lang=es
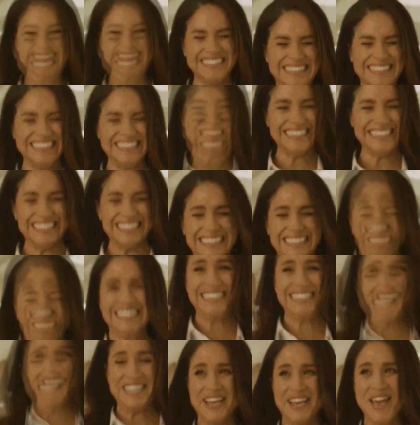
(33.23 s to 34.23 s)
estaba
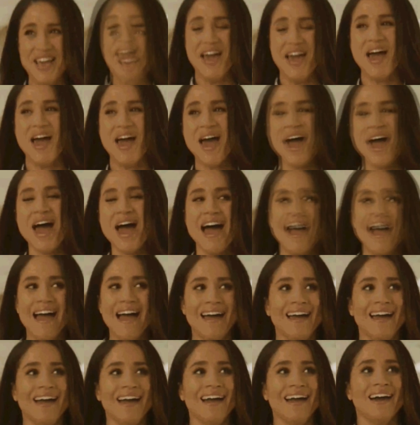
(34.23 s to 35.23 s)
eufórica al descubrir que
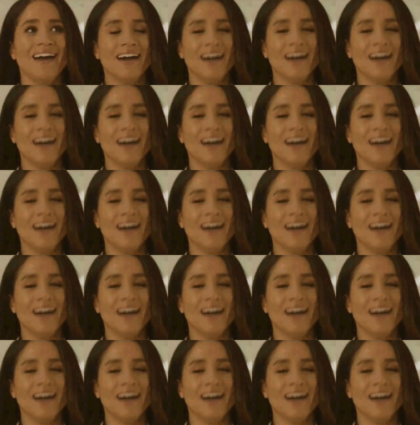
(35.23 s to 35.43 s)
estaba